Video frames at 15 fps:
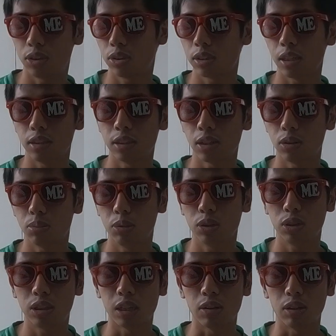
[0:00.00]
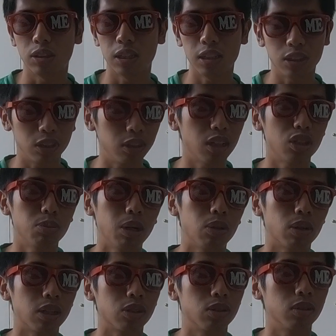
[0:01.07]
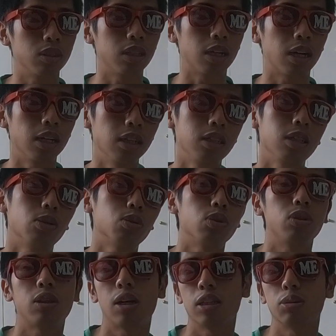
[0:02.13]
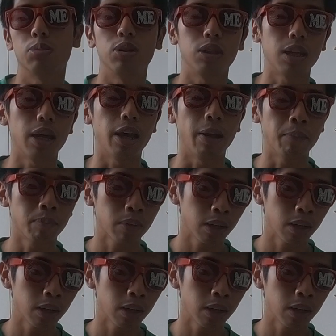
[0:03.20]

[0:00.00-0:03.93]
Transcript: 出演してるミュージシャンは全員死んでしまえとかそういうね過激なこと言ってるやつもいて